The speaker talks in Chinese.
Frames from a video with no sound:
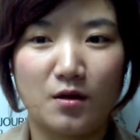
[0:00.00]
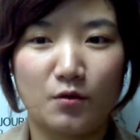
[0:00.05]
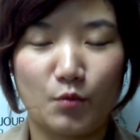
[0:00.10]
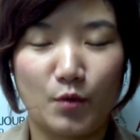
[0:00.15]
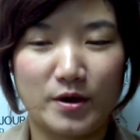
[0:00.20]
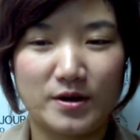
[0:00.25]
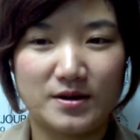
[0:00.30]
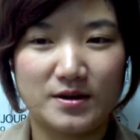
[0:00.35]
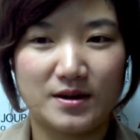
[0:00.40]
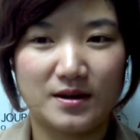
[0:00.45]

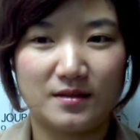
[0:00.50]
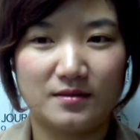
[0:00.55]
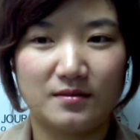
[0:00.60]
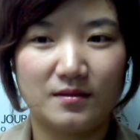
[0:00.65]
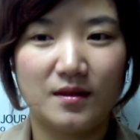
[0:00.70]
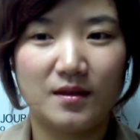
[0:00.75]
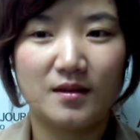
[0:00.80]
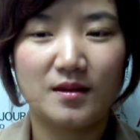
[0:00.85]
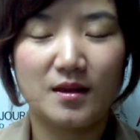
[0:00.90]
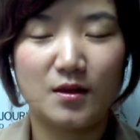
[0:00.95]
文人、
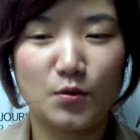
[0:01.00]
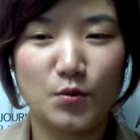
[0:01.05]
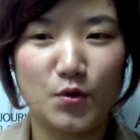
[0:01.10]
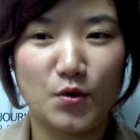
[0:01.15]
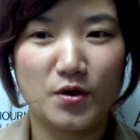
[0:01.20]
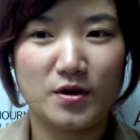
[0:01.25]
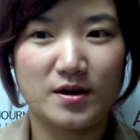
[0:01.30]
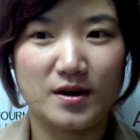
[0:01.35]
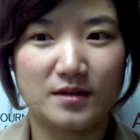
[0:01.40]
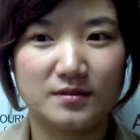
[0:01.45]
音
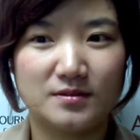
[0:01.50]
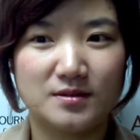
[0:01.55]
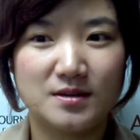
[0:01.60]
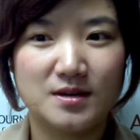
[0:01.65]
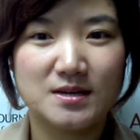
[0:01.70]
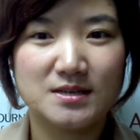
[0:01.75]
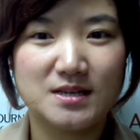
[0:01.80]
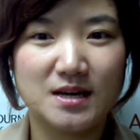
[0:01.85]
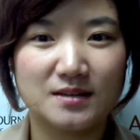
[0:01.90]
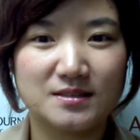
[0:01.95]
乐人、
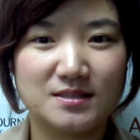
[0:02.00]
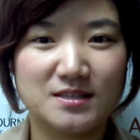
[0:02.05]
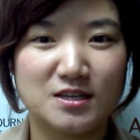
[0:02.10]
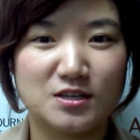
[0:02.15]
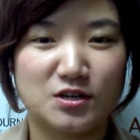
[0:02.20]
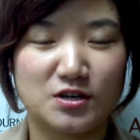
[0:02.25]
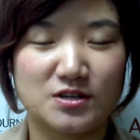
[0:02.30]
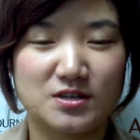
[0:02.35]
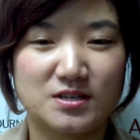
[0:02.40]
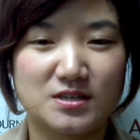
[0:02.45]
商界
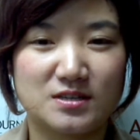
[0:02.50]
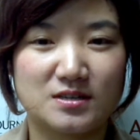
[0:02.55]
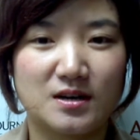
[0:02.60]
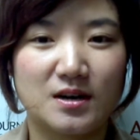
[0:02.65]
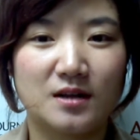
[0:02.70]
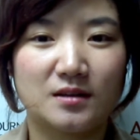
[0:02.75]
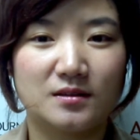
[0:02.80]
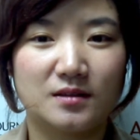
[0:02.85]
人士